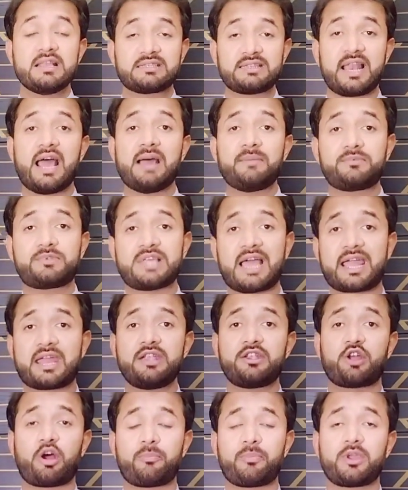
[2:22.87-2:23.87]
चला आप
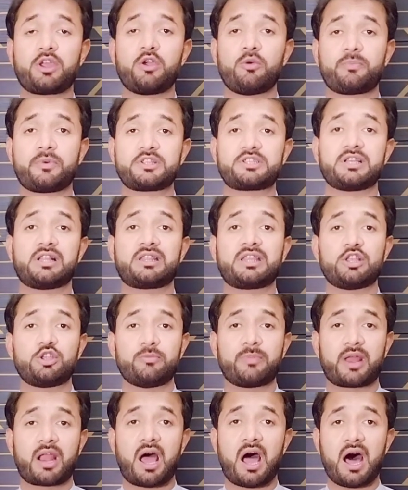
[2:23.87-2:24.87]
सेकेंड टॉपिक के ऊपर चलते हैं
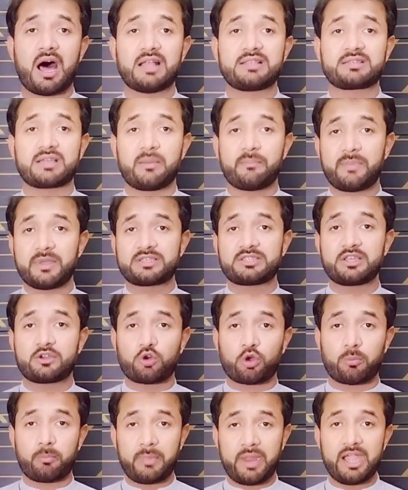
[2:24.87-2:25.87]
जो हमारा आज का
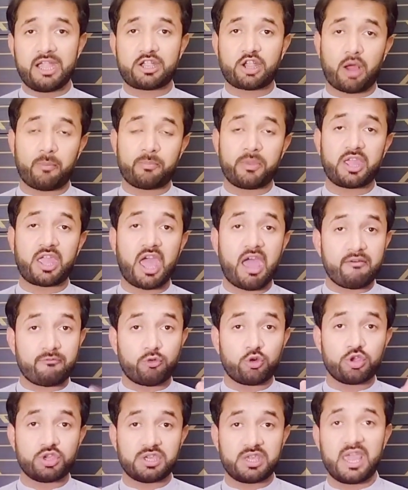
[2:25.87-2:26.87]
बेसिक और मेन टॉपिक है
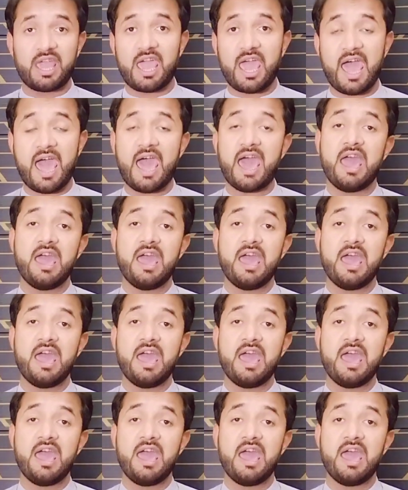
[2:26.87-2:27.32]
वो ये है